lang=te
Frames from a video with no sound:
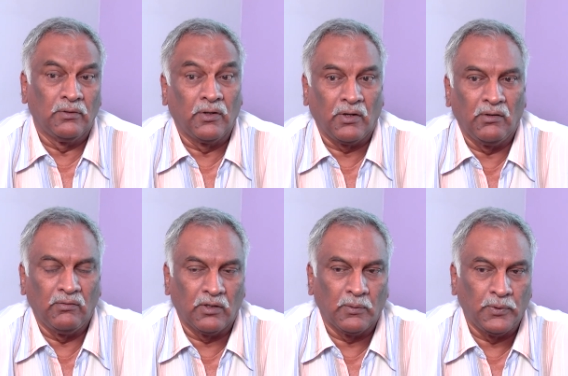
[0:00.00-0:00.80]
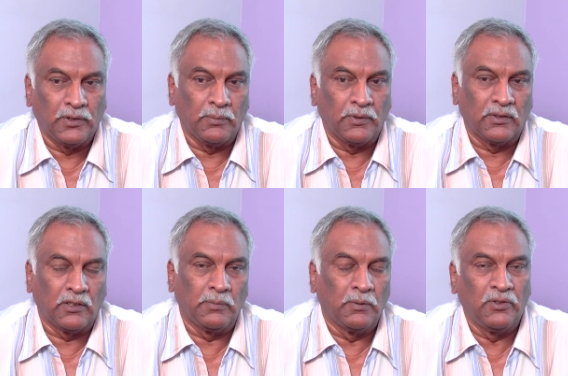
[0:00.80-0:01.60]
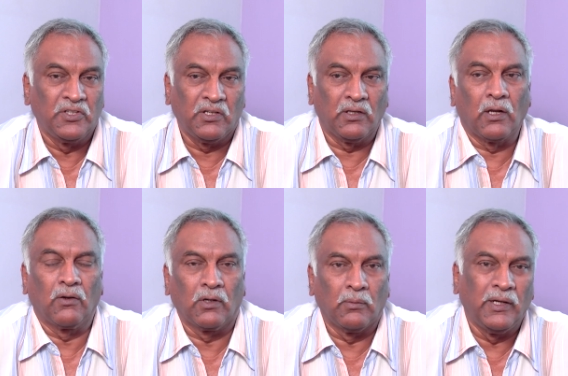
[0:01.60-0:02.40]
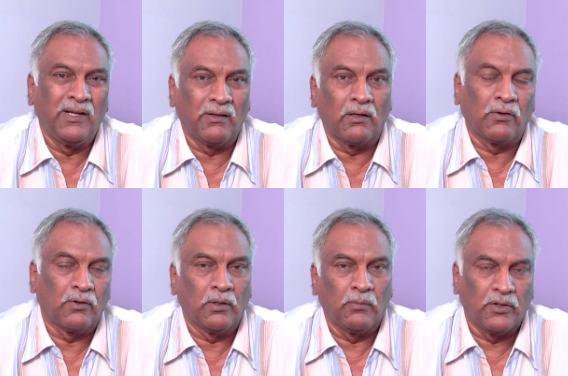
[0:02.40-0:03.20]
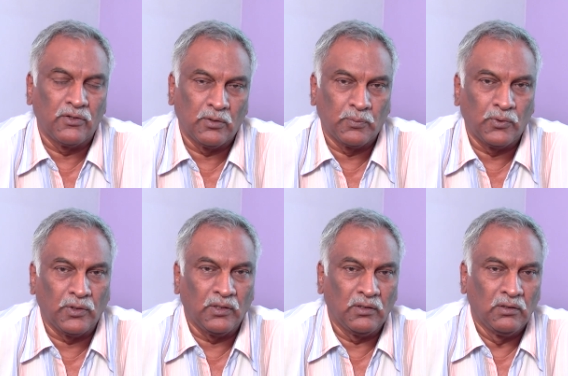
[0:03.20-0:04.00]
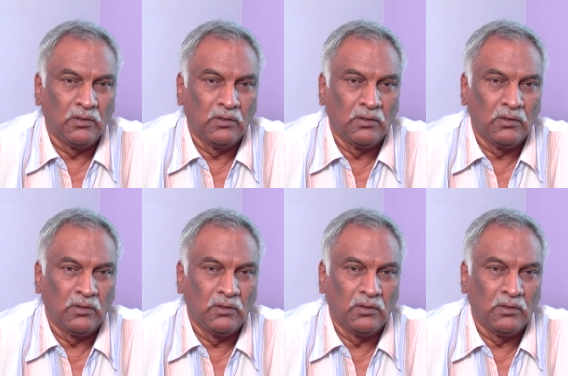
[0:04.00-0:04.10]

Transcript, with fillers: ఇంటర్వ్యూ ఇవ్వకపోతే మాత్రం పబ్లిసిటీకి రాకుండా బయటికి రాకుండా మనం చెప్పుకుని